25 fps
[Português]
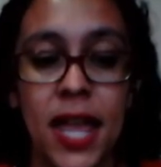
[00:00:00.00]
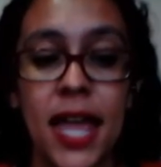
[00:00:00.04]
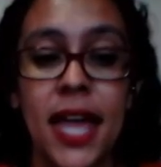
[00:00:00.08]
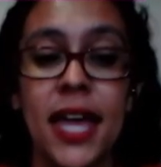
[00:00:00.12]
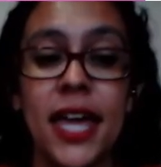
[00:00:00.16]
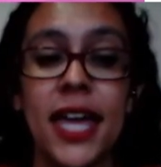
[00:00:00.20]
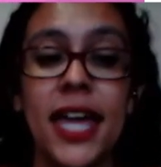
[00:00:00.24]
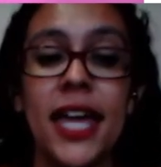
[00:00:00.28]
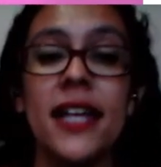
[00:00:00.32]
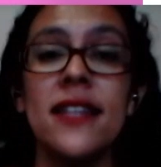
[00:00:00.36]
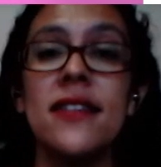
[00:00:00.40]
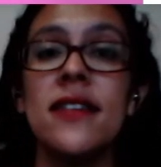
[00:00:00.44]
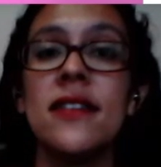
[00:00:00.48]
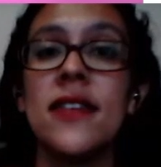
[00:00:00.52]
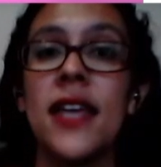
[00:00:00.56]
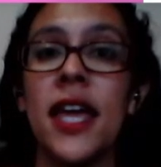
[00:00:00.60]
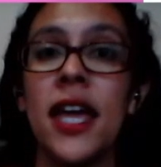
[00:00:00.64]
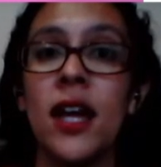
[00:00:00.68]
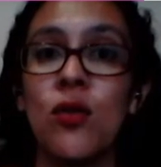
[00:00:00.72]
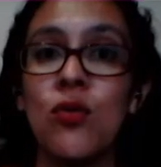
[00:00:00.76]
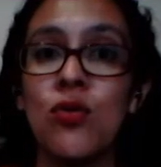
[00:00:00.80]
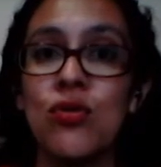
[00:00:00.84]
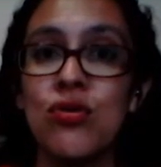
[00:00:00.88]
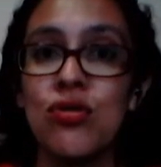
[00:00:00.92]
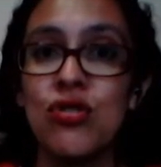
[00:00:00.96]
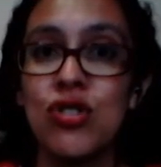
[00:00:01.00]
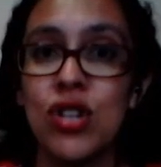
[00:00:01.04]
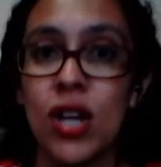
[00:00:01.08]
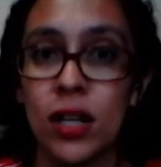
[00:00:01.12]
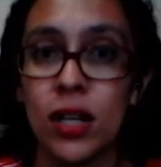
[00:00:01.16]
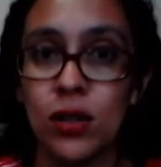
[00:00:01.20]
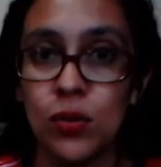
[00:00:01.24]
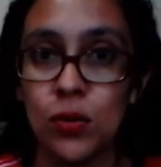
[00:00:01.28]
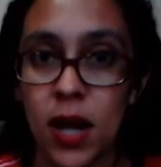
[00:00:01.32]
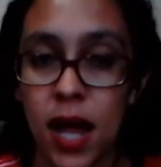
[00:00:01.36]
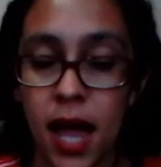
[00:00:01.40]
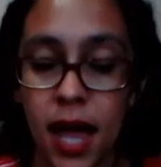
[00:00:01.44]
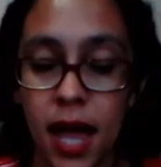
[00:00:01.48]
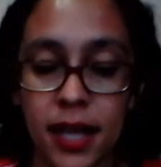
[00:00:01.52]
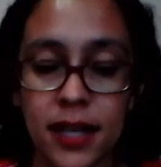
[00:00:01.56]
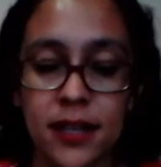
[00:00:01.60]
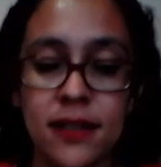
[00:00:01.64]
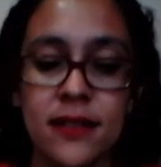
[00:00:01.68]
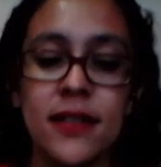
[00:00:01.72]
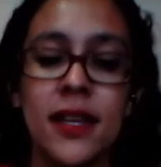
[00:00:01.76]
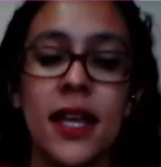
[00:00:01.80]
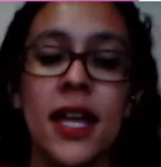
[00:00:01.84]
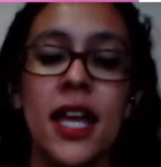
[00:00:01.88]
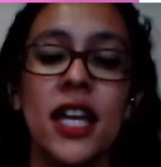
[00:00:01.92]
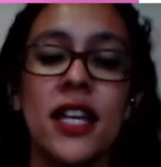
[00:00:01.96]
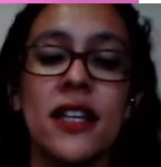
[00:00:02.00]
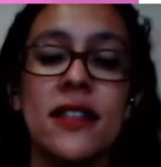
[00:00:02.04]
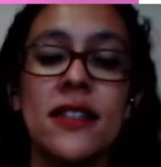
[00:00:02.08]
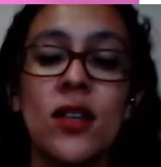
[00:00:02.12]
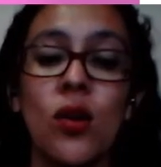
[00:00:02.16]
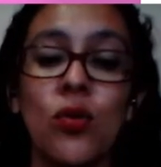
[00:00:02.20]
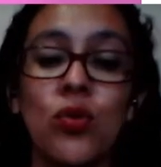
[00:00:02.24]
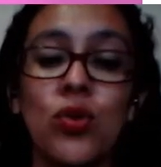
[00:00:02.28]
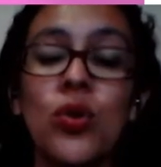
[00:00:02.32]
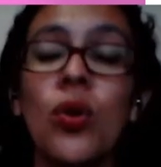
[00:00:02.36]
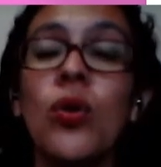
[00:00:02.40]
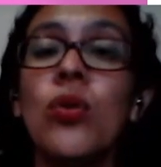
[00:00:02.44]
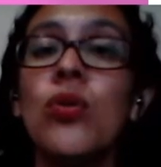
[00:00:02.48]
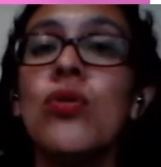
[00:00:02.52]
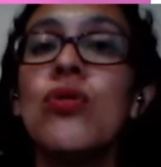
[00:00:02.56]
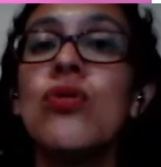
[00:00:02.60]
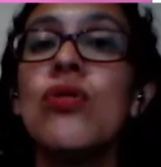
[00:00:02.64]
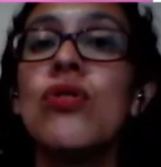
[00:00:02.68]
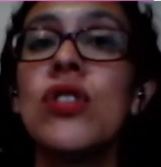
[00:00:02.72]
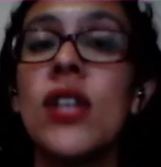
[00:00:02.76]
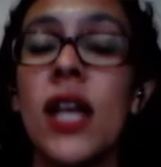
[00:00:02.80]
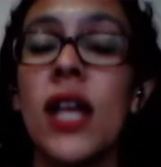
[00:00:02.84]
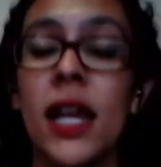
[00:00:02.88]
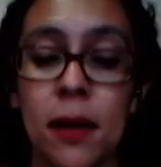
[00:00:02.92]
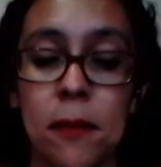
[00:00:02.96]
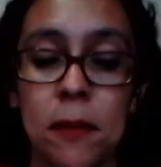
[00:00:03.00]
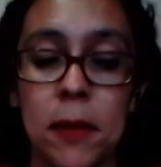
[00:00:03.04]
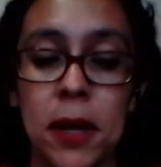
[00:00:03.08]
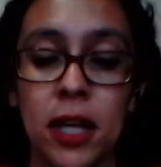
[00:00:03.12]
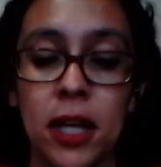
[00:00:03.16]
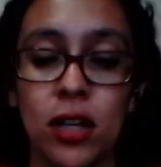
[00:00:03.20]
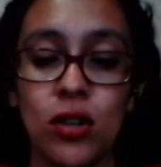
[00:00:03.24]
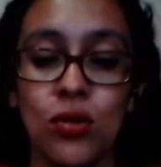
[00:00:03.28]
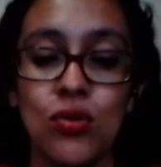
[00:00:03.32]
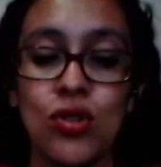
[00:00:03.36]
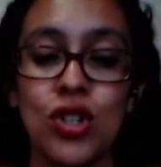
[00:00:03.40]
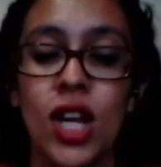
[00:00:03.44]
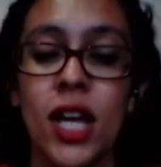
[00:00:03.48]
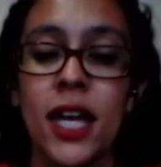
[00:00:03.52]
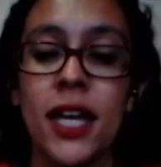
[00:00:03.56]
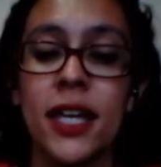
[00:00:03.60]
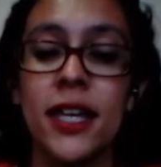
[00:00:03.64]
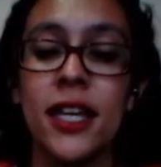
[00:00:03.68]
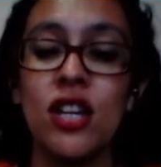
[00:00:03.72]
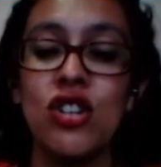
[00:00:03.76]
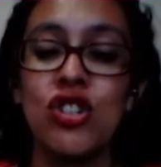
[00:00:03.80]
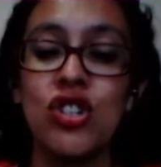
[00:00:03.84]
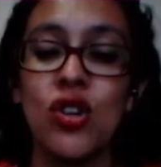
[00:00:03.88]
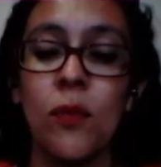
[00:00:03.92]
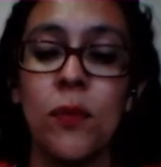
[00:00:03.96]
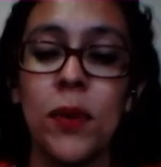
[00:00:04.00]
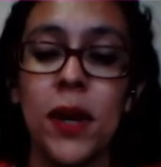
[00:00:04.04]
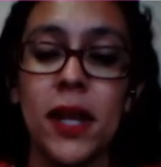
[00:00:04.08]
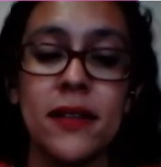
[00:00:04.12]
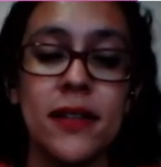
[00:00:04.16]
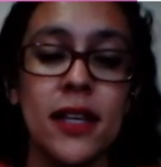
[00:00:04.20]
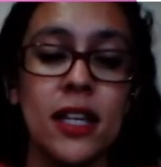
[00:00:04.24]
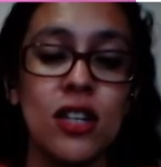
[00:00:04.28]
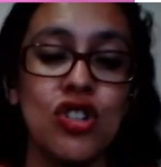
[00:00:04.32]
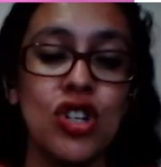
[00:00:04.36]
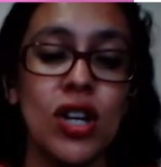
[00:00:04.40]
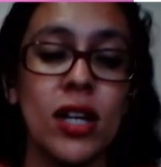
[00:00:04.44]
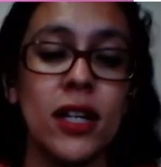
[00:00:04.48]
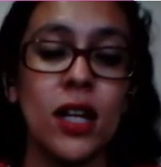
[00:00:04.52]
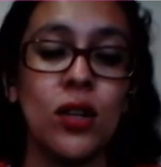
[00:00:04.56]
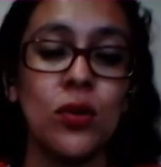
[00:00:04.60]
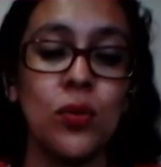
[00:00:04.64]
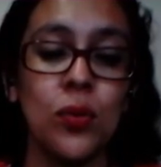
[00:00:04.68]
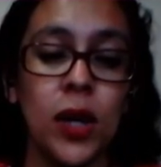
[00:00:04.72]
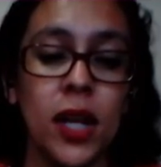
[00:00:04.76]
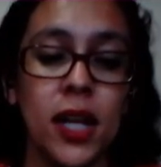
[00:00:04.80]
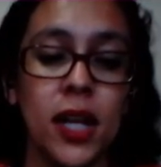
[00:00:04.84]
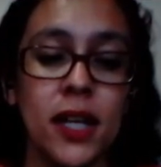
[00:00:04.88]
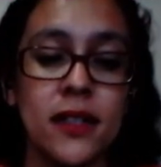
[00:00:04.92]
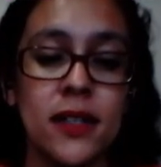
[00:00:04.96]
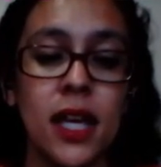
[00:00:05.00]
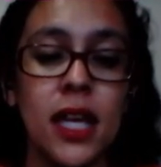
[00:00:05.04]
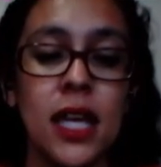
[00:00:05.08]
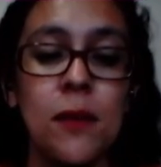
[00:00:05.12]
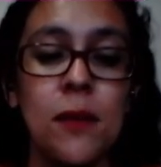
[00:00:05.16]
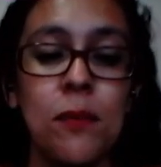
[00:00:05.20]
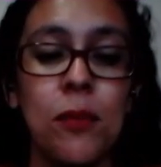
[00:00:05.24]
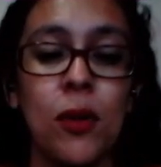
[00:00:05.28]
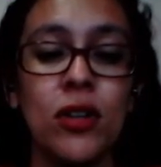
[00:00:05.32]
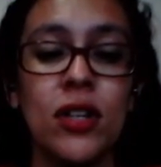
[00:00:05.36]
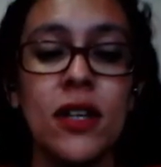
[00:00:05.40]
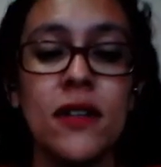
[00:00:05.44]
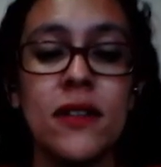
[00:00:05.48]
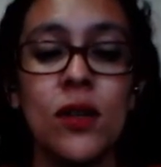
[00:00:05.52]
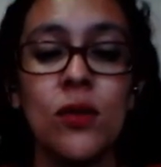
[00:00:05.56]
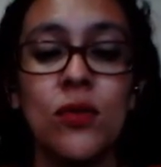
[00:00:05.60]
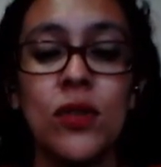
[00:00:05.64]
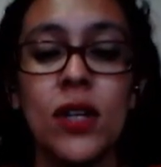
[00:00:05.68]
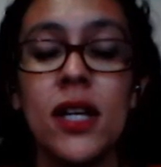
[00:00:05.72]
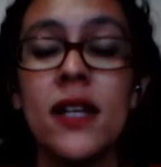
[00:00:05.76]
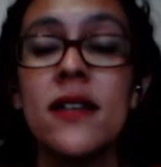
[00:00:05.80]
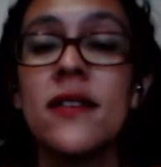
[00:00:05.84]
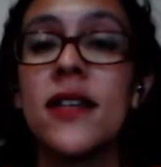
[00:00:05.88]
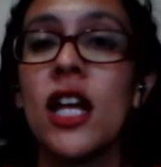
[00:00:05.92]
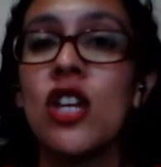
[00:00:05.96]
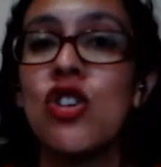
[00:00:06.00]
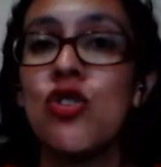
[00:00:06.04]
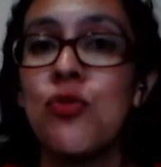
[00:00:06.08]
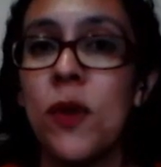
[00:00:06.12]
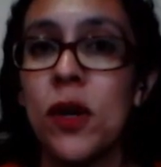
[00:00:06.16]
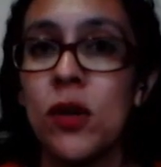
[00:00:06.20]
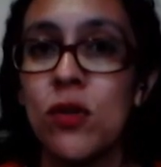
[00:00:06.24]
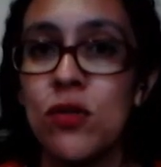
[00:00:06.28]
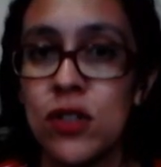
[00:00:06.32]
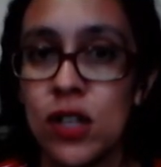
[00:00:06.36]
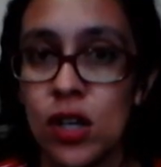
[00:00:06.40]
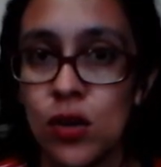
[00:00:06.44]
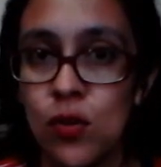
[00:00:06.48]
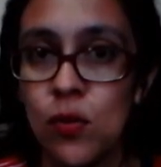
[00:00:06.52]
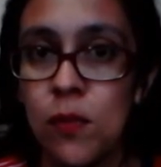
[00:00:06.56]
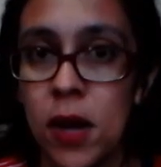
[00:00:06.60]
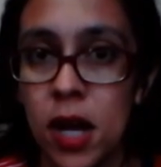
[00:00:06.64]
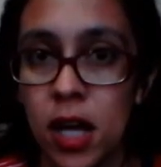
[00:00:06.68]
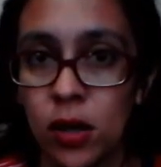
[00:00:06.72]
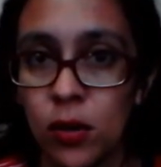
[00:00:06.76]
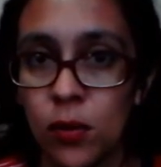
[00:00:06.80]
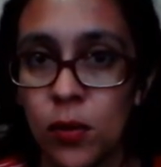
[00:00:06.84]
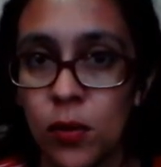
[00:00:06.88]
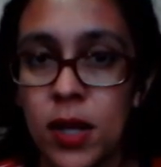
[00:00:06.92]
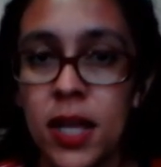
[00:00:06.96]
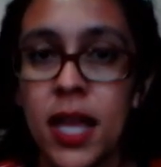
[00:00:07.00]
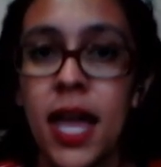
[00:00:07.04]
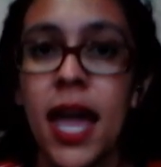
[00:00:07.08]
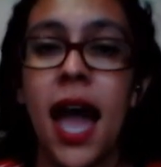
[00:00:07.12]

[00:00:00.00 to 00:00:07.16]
Esses recursos naturais são todos os elementos que estão presentes na natureza e podem ser utilizados pelo ser humano.